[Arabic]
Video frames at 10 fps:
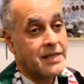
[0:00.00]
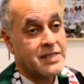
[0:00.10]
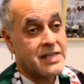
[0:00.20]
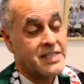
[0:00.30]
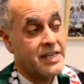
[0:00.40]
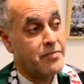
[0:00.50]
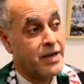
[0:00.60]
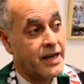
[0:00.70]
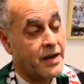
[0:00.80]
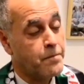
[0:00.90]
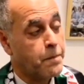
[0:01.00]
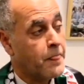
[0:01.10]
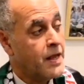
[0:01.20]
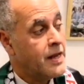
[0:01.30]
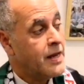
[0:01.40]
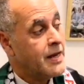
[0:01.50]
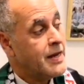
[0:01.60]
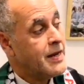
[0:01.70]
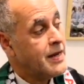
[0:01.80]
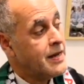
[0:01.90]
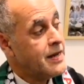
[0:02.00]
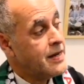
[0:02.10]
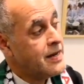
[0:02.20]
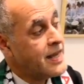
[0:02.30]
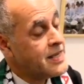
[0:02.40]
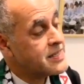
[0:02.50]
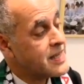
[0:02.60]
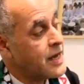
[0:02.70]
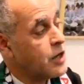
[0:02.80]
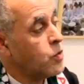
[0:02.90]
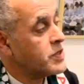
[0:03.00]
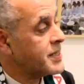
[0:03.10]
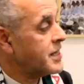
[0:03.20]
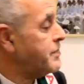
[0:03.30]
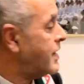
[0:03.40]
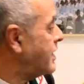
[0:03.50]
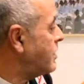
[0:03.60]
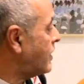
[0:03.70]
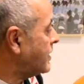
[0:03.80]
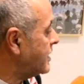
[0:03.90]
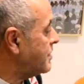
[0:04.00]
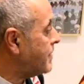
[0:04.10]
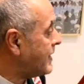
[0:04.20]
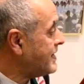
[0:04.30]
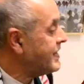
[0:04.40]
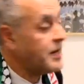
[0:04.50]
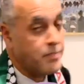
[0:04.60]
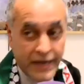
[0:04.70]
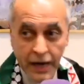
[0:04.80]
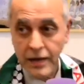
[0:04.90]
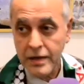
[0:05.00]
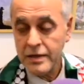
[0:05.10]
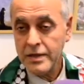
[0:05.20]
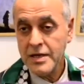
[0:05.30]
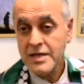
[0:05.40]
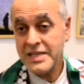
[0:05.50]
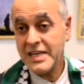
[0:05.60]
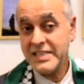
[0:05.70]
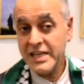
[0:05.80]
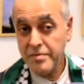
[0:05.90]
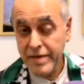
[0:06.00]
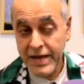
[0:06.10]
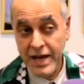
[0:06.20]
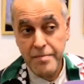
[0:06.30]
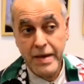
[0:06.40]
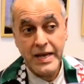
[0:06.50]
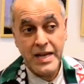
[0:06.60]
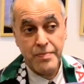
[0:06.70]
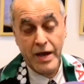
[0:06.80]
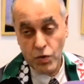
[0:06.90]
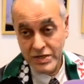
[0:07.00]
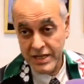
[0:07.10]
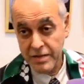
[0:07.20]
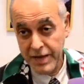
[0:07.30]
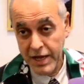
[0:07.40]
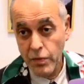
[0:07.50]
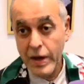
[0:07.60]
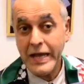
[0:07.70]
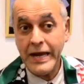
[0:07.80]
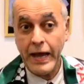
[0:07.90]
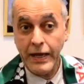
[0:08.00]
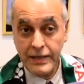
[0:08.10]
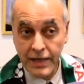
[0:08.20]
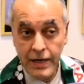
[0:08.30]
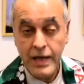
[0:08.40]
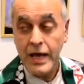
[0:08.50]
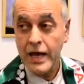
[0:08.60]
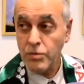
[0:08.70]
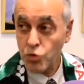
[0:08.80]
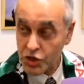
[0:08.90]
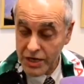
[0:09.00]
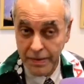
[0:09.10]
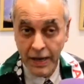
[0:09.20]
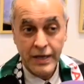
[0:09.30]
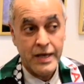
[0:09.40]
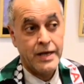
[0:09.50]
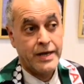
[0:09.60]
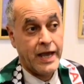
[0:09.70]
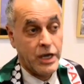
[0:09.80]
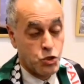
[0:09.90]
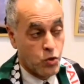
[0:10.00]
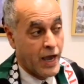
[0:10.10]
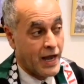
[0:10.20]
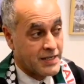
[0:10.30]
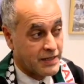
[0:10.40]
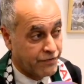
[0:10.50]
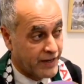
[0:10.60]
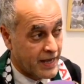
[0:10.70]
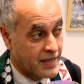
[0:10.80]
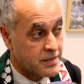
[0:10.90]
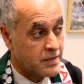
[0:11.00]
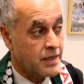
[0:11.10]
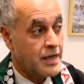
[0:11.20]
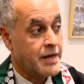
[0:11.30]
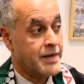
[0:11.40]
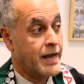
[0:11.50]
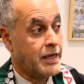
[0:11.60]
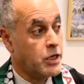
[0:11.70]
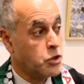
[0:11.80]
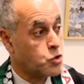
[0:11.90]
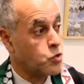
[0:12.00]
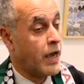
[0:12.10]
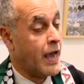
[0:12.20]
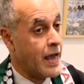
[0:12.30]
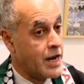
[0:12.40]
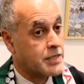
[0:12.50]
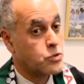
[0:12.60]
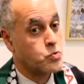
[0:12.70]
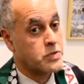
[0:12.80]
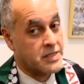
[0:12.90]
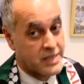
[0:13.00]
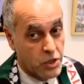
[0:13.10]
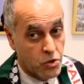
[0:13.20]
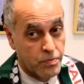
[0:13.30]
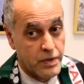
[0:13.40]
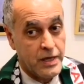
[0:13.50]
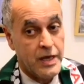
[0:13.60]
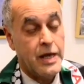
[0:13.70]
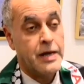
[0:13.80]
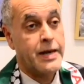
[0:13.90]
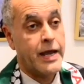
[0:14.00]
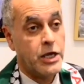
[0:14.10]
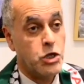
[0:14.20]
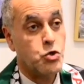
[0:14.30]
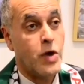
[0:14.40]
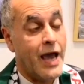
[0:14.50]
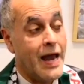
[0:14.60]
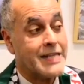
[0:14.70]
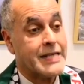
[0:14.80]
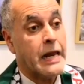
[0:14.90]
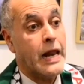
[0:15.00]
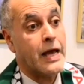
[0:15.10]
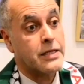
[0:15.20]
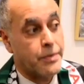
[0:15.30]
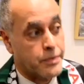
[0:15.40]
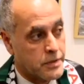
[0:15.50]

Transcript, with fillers: تحسين المهنة ليس الوسط المهني لوحده معنيا بها تحسين المهنة معني بها الوسط المهني ولكن أيضا المجتمع نعيش حالة انفلات نعيش حالة تسيب نعيش حالة لا ضبط